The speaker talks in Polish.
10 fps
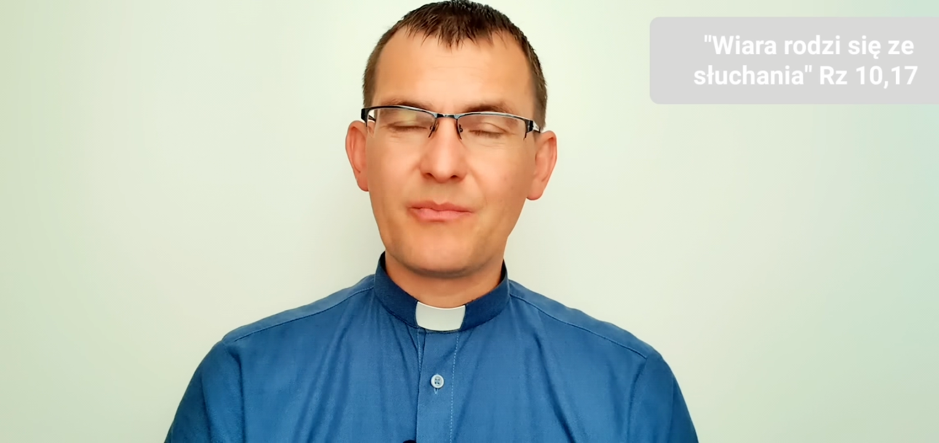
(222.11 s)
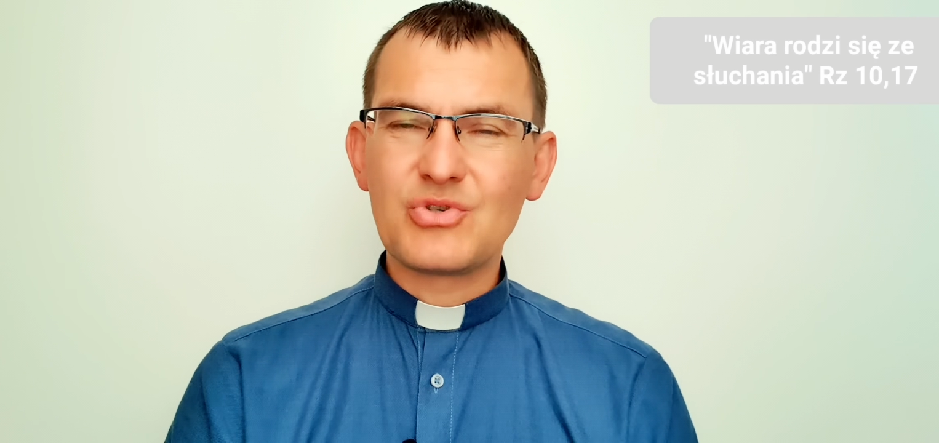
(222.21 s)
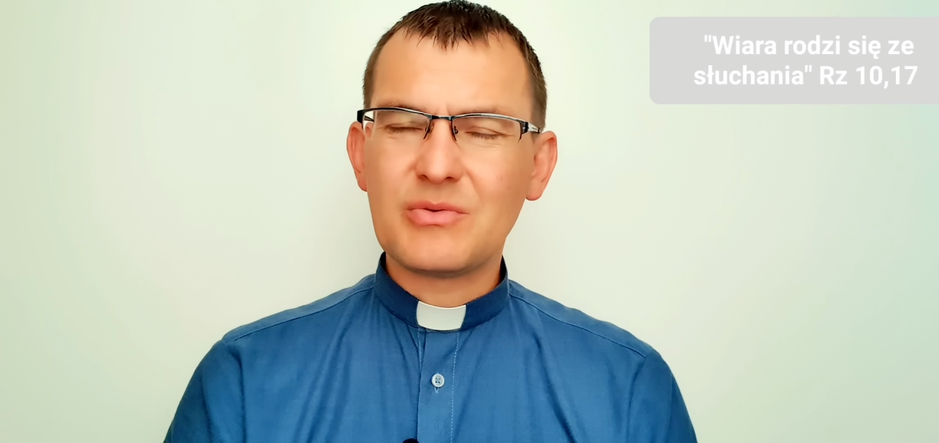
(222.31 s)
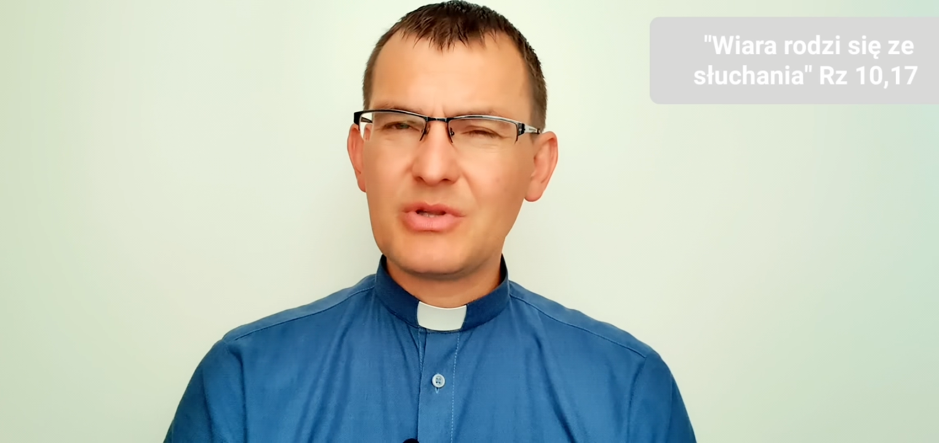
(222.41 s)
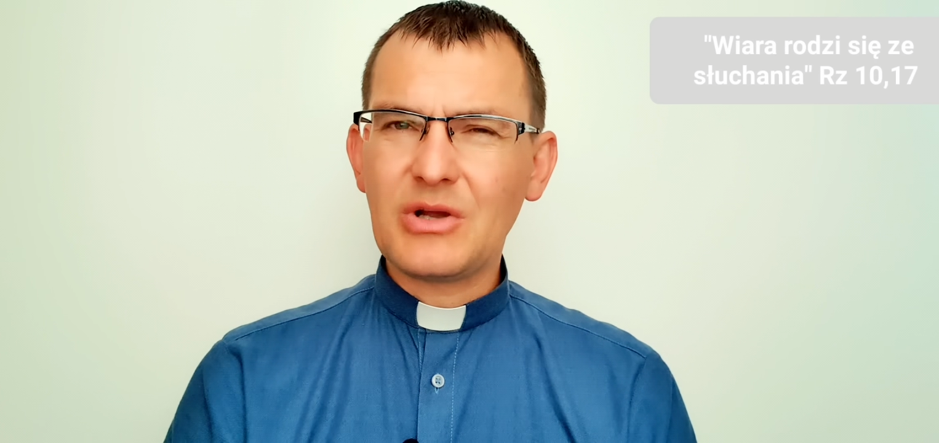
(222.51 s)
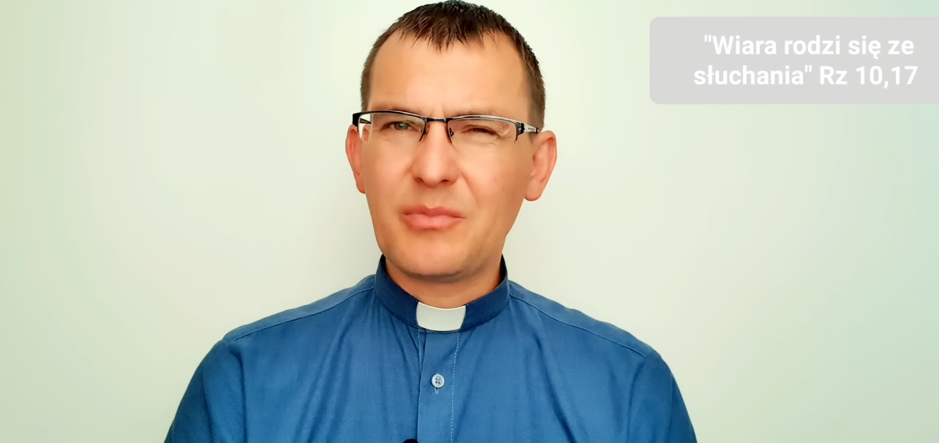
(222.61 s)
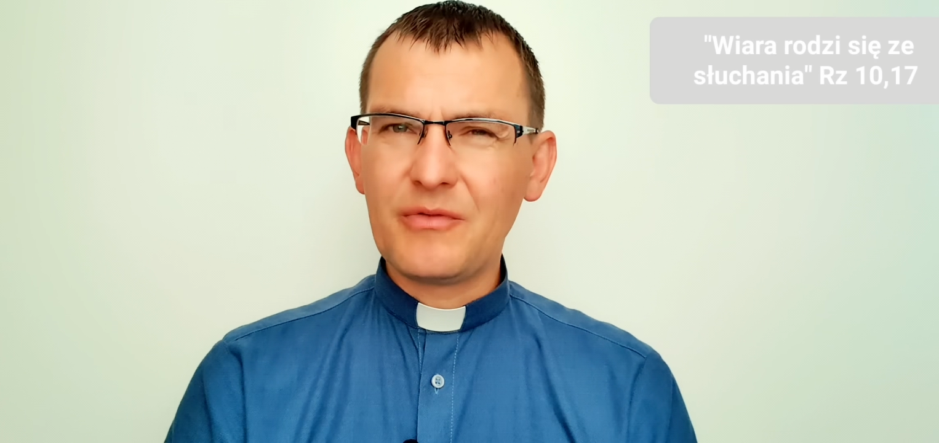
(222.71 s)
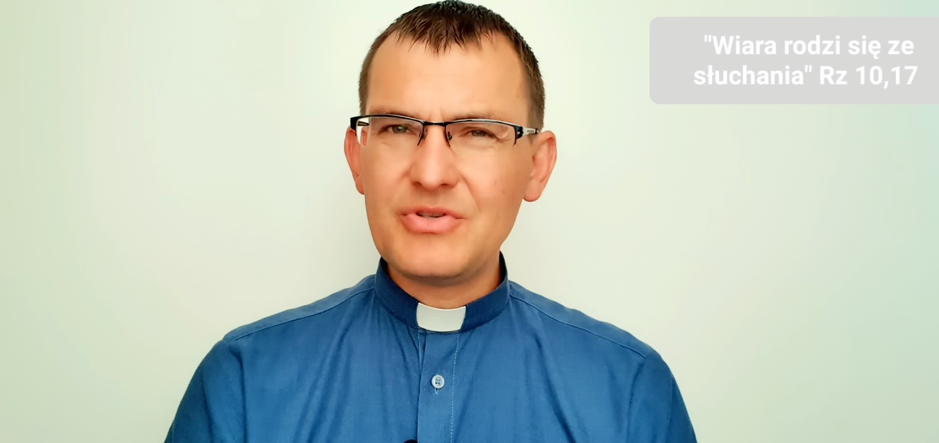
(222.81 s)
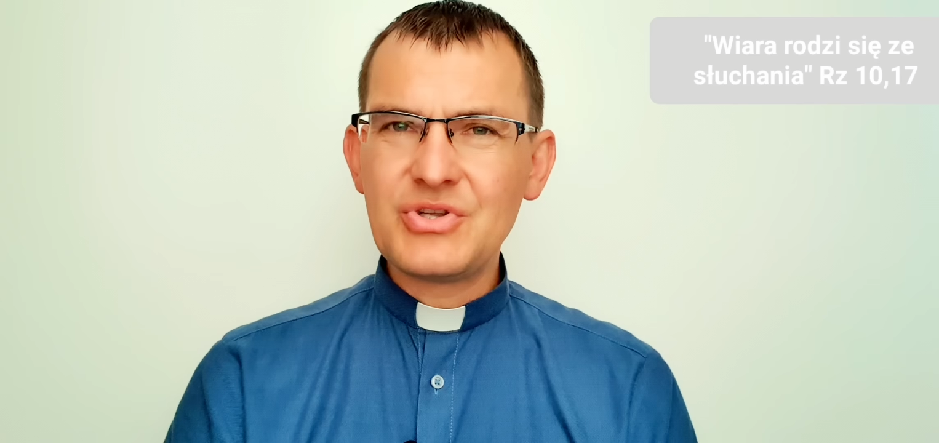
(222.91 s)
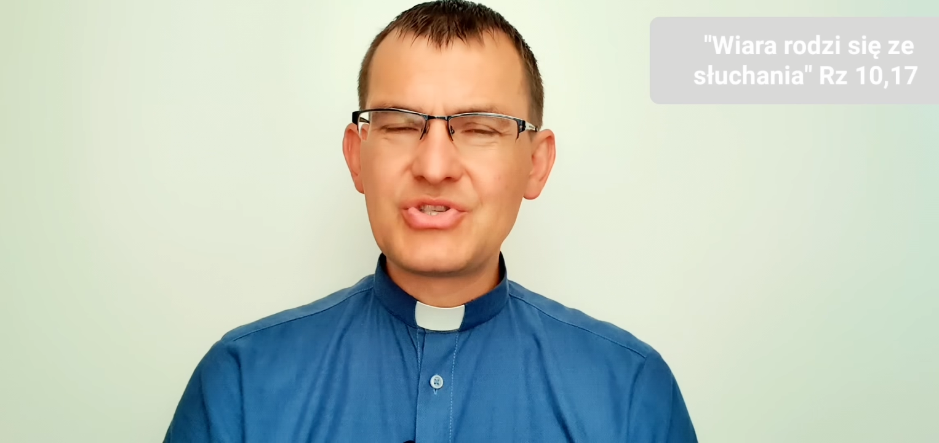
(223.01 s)
Można by tak
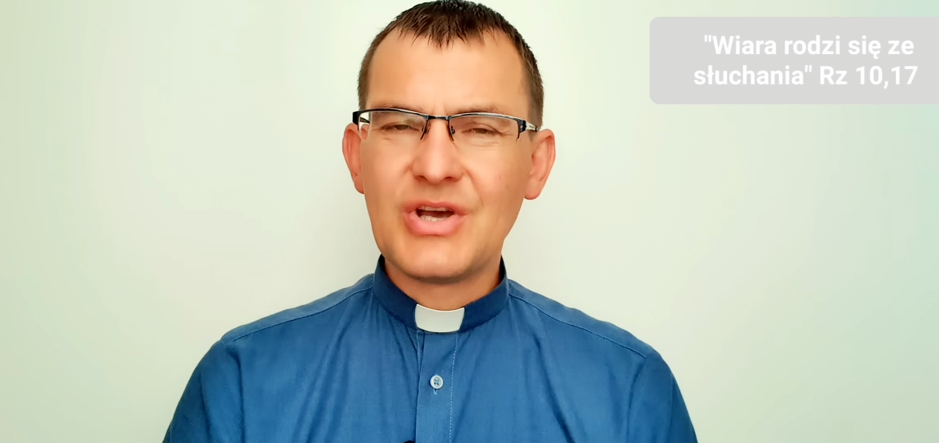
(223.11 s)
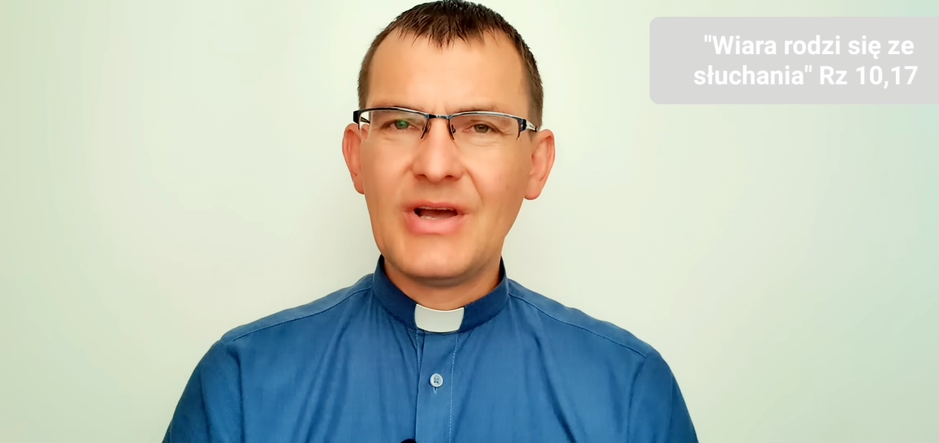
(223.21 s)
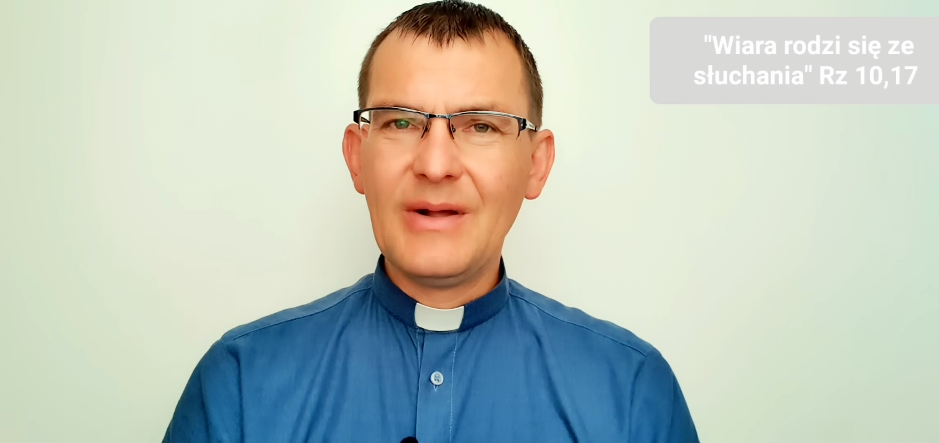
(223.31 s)
powiedzieć,